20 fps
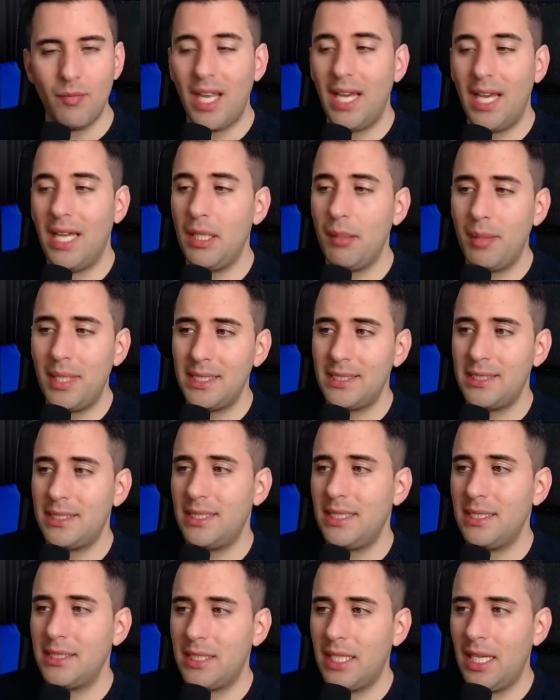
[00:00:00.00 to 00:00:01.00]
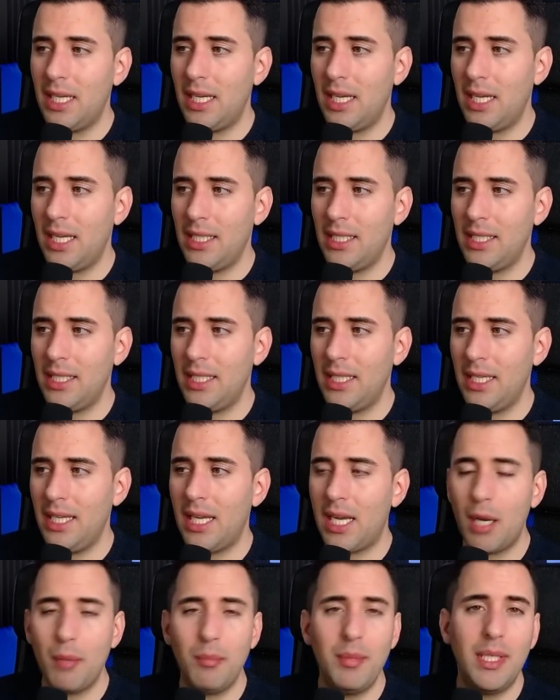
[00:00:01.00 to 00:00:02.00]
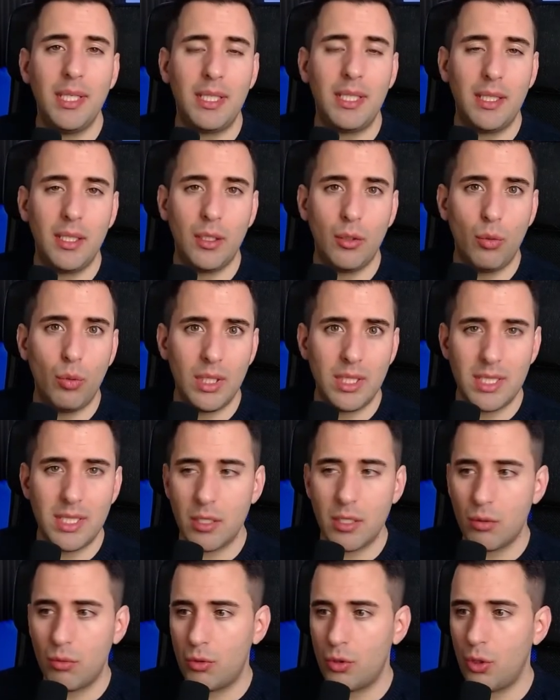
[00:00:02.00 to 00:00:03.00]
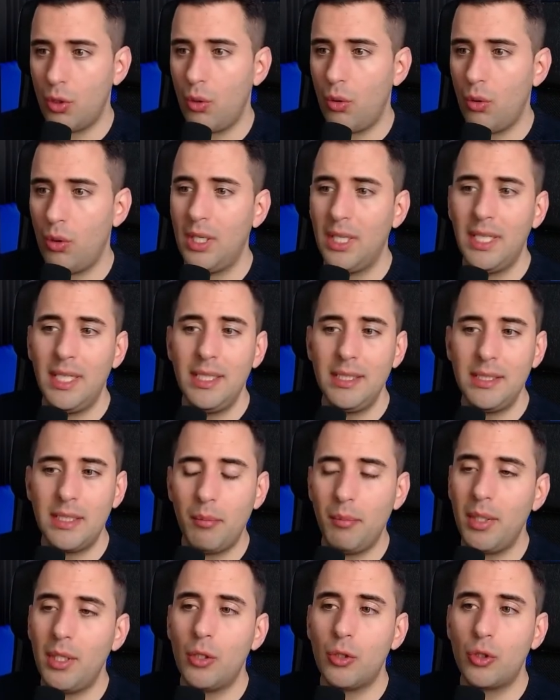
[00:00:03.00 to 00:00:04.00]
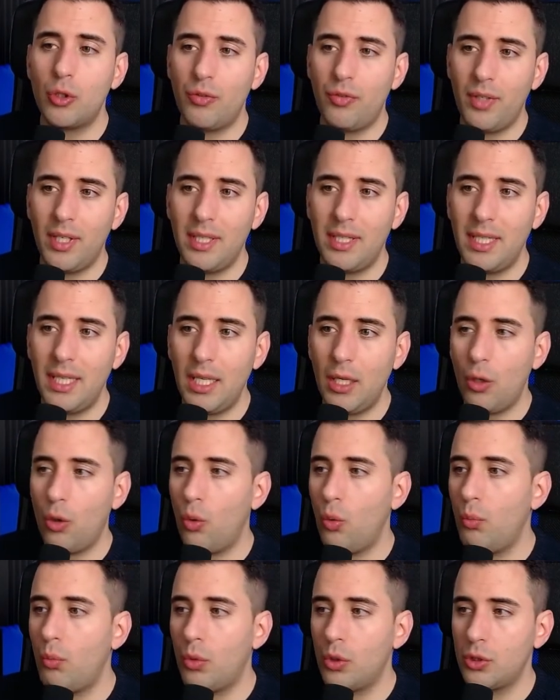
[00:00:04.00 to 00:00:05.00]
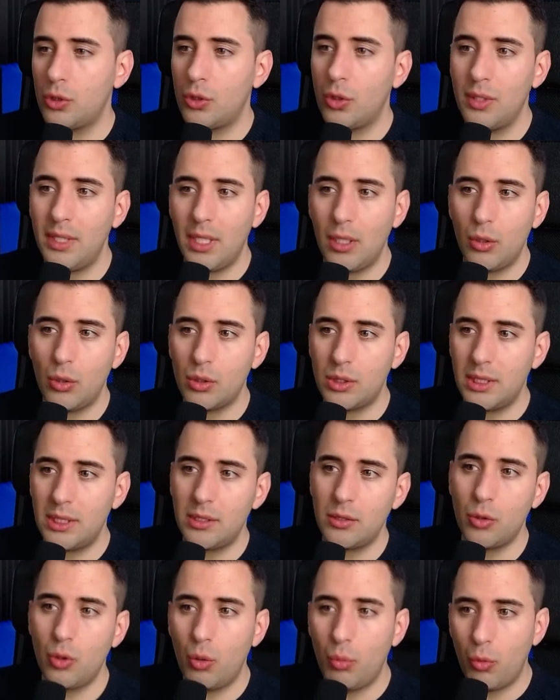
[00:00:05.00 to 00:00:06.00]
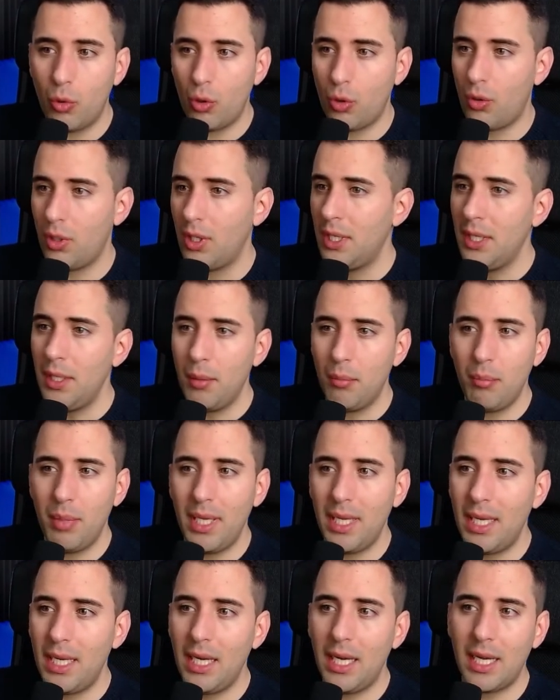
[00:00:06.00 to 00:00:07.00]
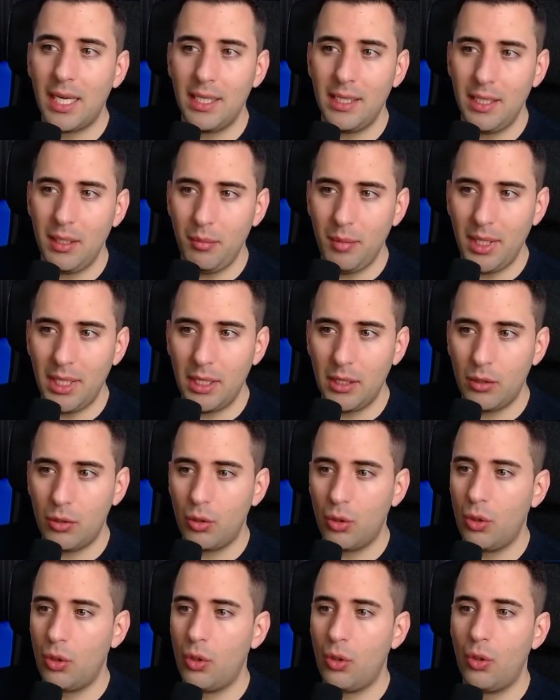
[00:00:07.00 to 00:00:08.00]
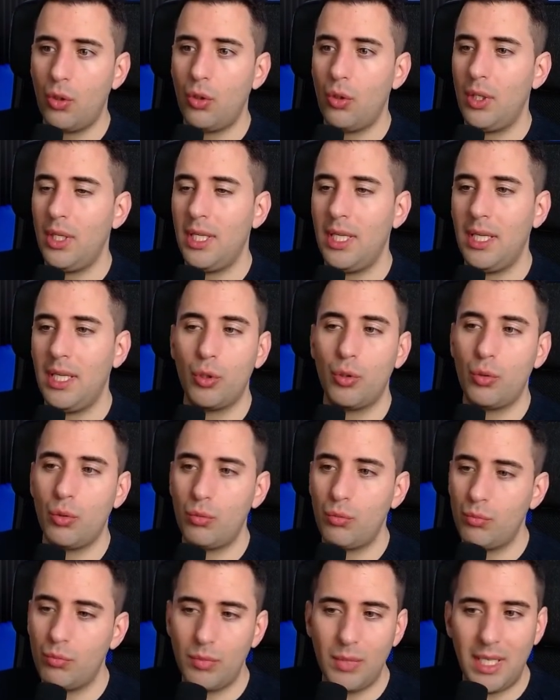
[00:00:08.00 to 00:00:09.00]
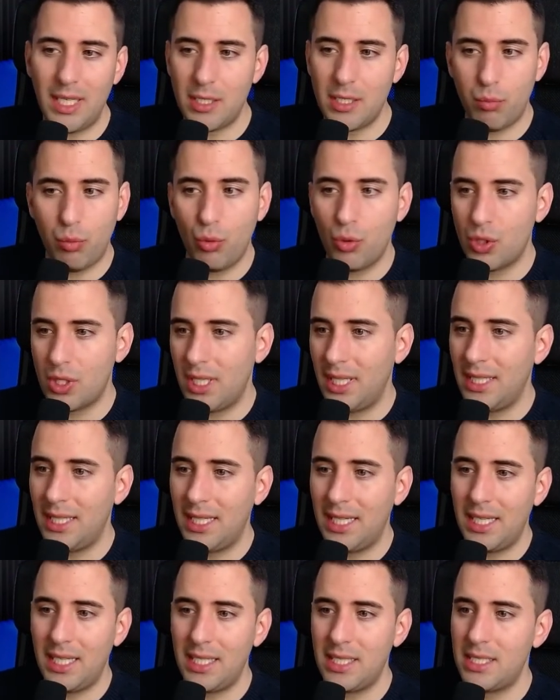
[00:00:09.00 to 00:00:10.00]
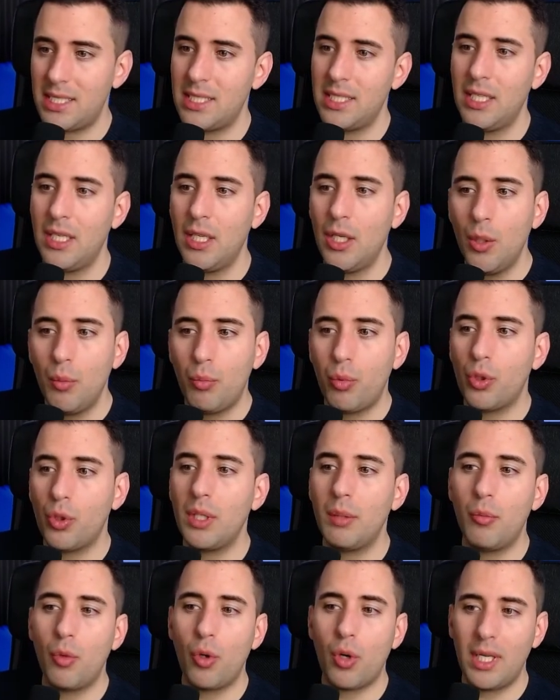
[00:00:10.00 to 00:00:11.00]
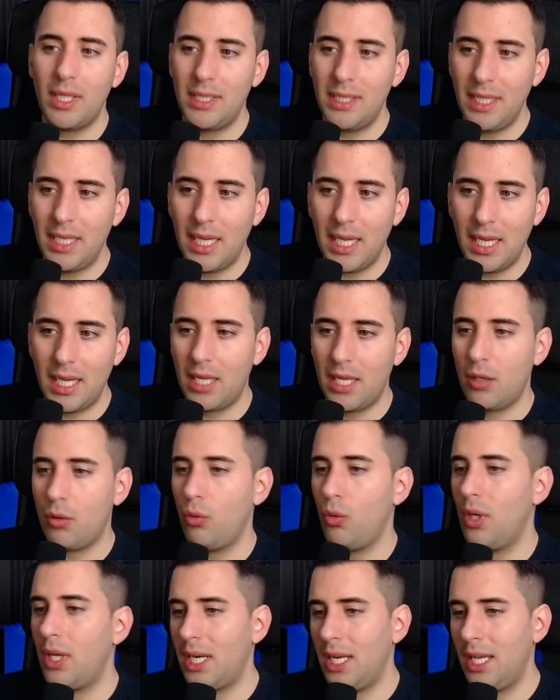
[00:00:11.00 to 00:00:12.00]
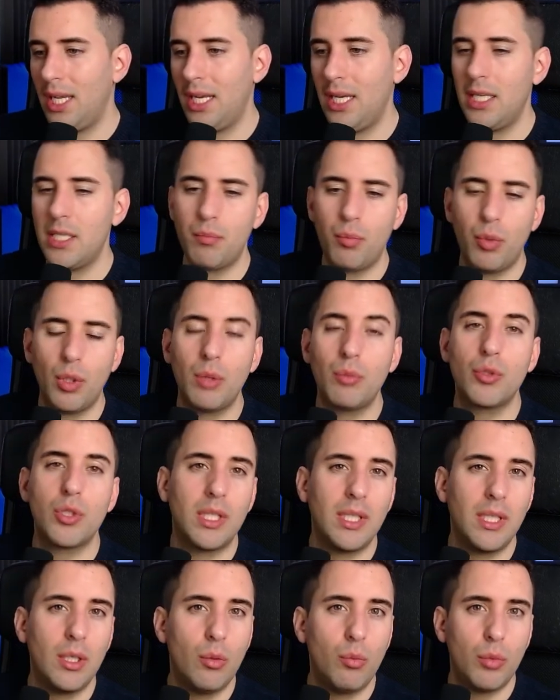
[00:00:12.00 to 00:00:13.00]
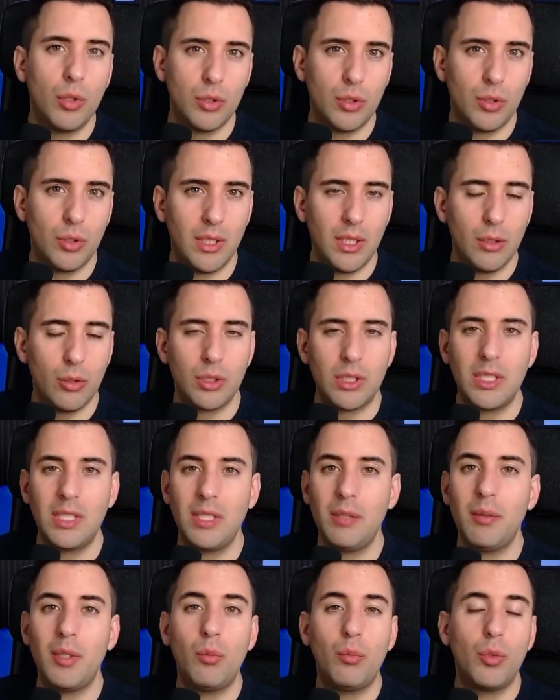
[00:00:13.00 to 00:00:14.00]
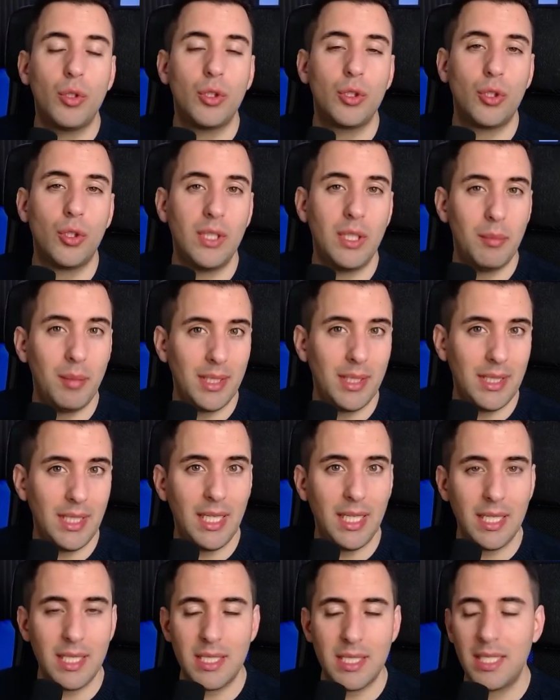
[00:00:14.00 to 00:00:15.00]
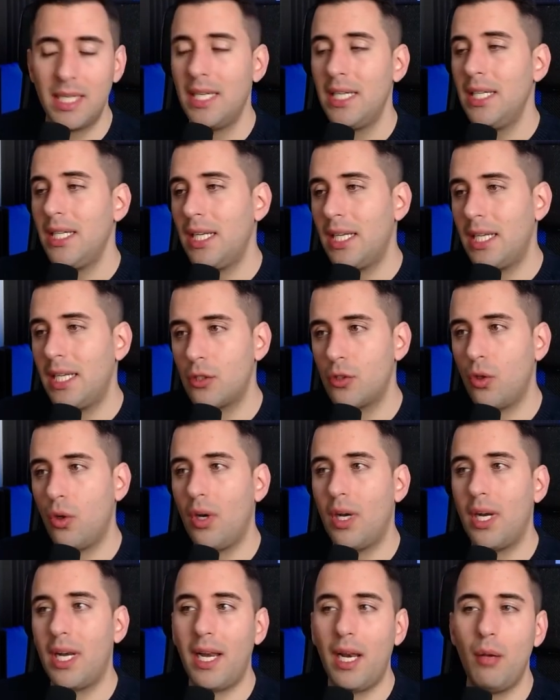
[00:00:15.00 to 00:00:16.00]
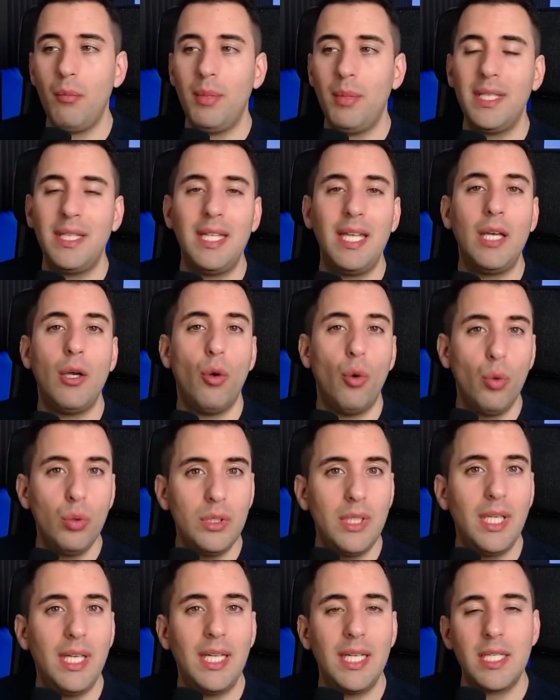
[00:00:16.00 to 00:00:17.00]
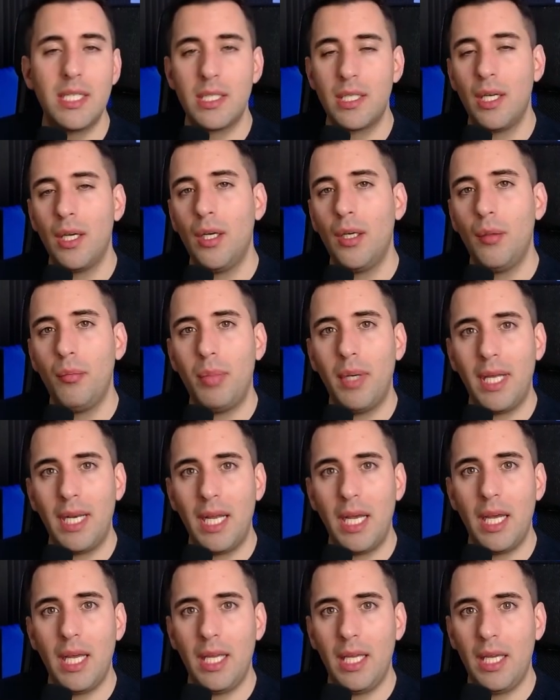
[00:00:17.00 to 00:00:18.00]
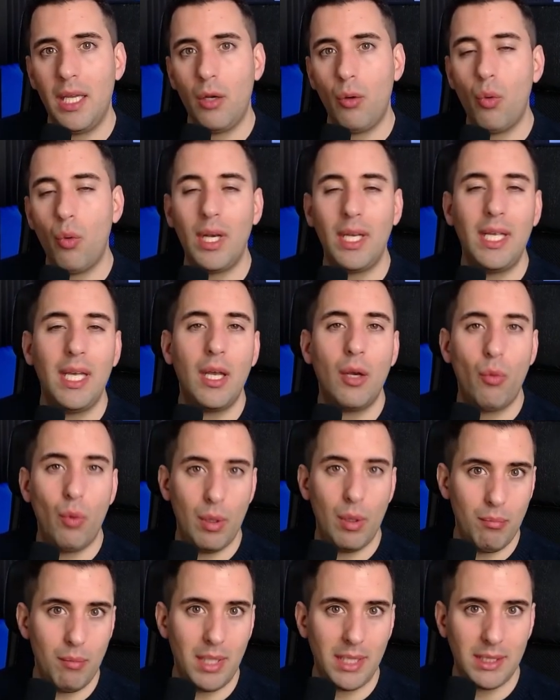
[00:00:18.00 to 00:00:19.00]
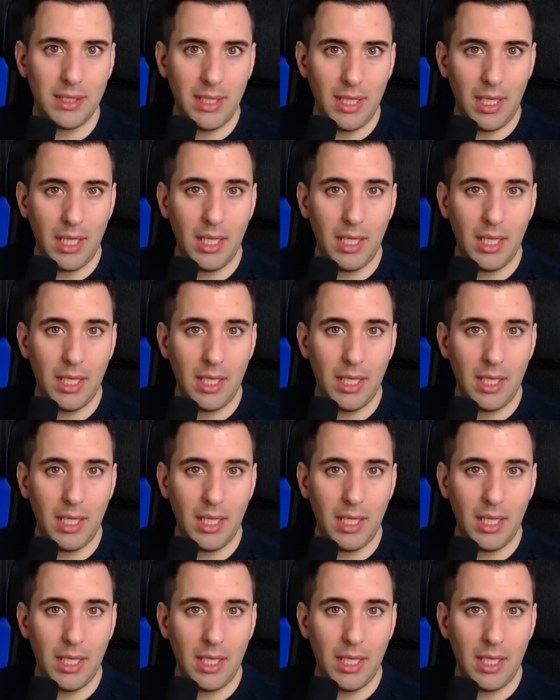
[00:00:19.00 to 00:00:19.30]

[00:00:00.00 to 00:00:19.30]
Además, esta eh, herramienta de Google Search Console también nos ofrece un montón de cosas como ver el rendimiento, eh, las búsquedas, podemos retirar URLs, podemos hacer un montón de cosas y ver un montón de métricas que son realmente útiles para eh, cualquier webmaster.